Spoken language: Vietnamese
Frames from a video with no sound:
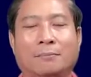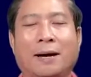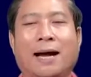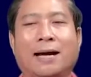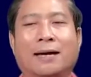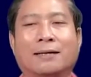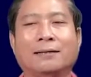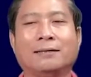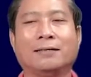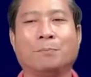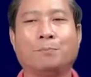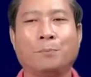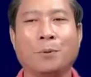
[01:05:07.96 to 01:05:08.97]
bà cứ
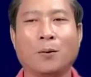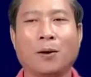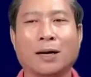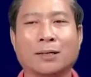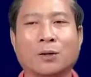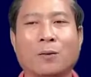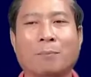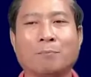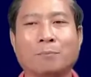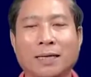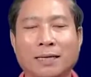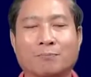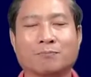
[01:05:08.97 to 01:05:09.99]
chia po
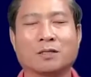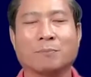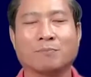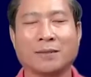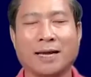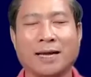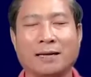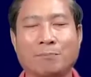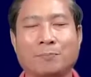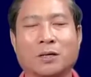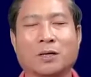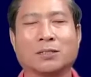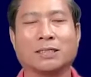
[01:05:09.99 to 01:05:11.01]
nôm liệp sầm nang
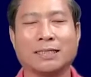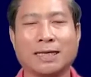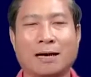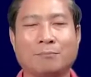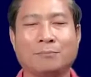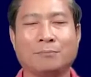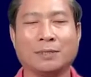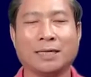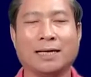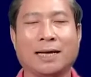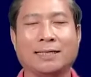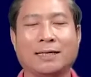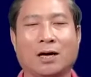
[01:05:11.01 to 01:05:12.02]
pro chăm
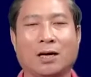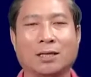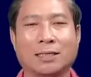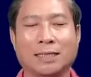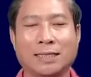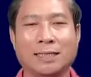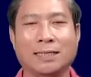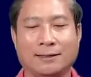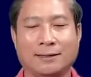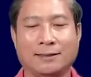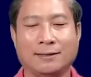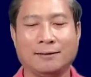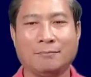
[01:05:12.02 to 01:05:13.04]
ngày ẩn kia
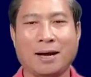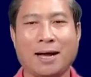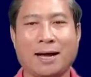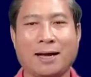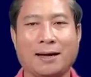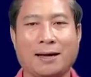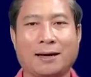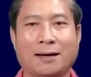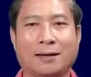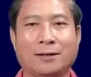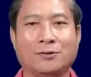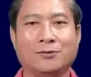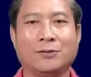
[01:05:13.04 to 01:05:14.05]
bà
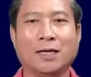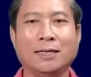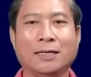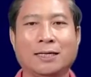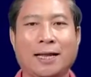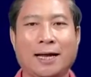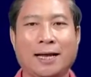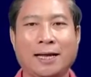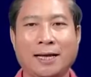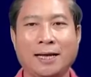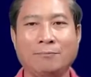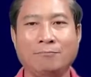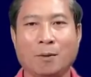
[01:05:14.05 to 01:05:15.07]
tức đại
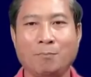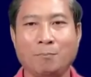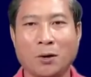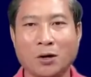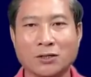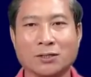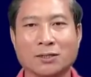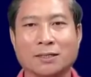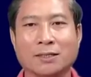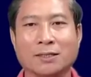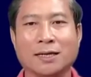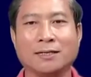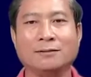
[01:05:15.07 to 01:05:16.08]
hình bầm phốt
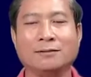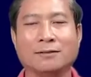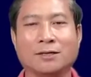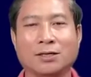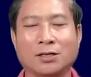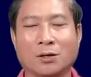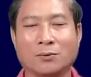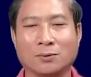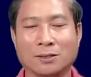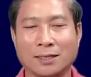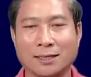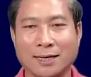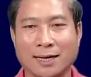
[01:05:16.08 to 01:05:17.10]
nơi nông
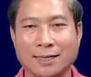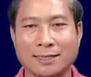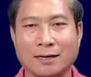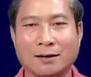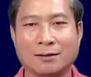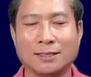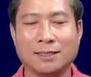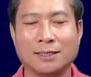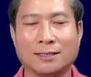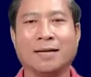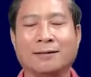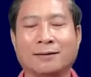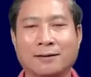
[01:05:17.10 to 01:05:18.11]
ngay ở kia
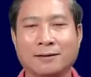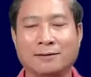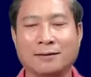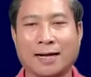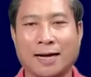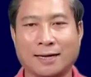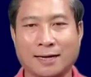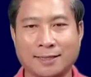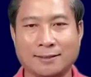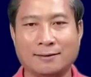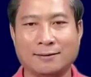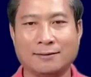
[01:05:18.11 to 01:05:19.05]
liên tư khẳng lệch